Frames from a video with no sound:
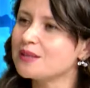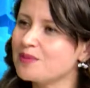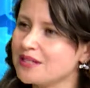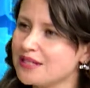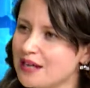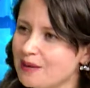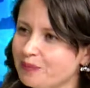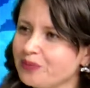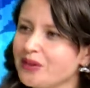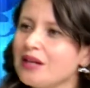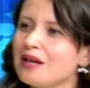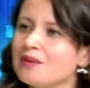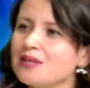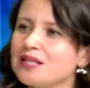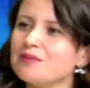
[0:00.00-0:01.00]
bize. Hı
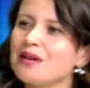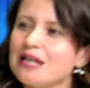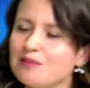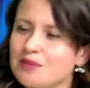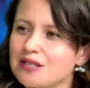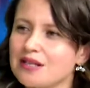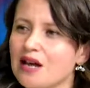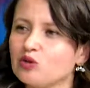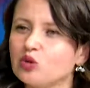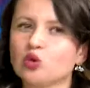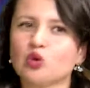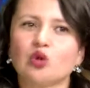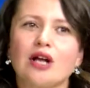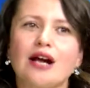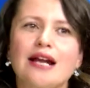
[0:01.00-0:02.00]
hı. Bizim elimizden
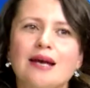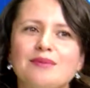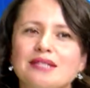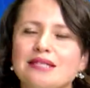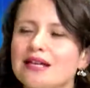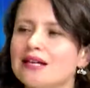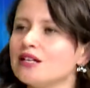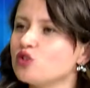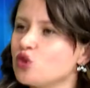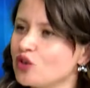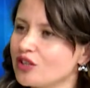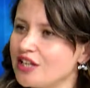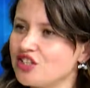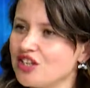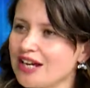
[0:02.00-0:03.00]
tuttular. Hepsine
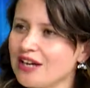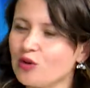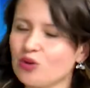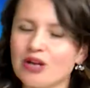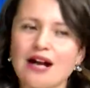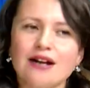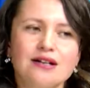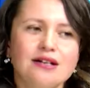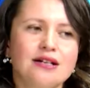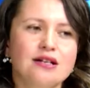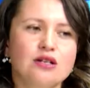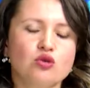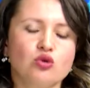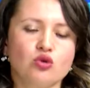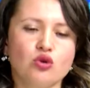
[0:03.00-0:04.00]
çok teşekkürler
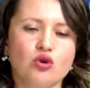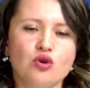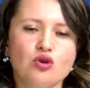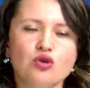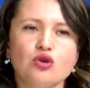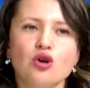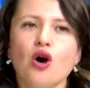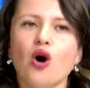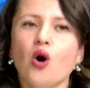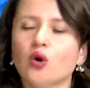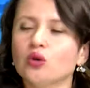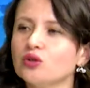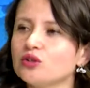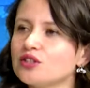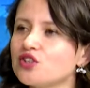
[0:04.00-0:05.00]
e, sunuyoruz.
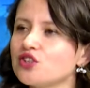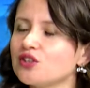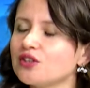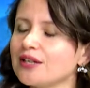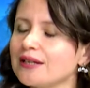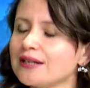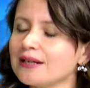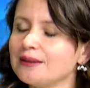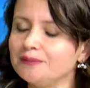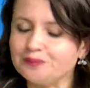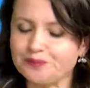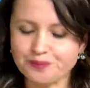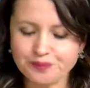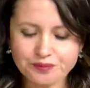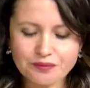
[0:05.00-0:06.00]
Onun dışında da
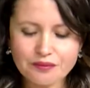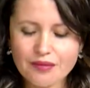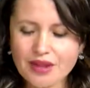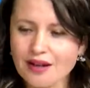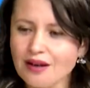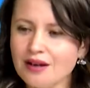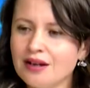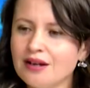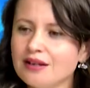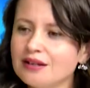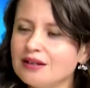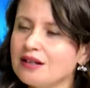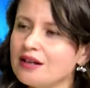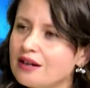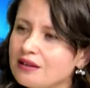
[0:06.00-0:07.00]
ee,
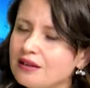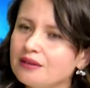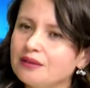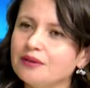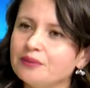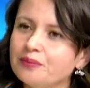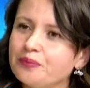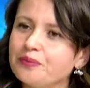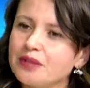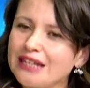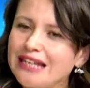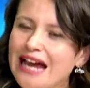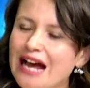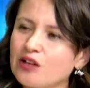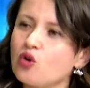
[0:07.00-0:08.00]

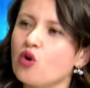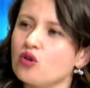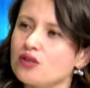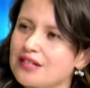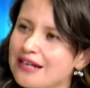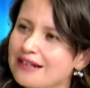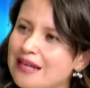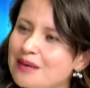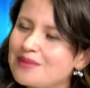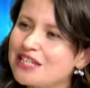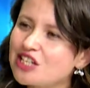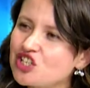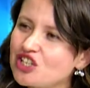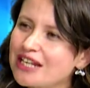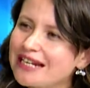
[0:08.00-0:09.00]
kent Konseyi
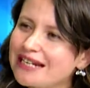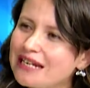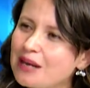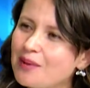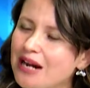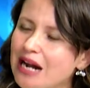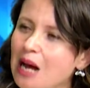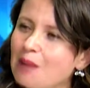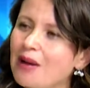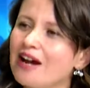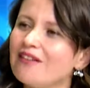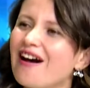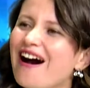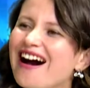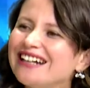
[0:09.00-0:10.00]
temsilcileriyle
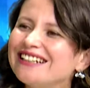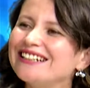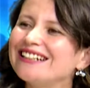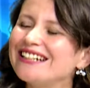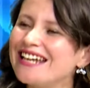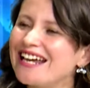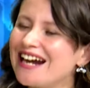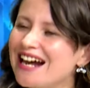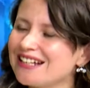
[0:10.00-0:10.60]
beraber ve Aydın'ın yerel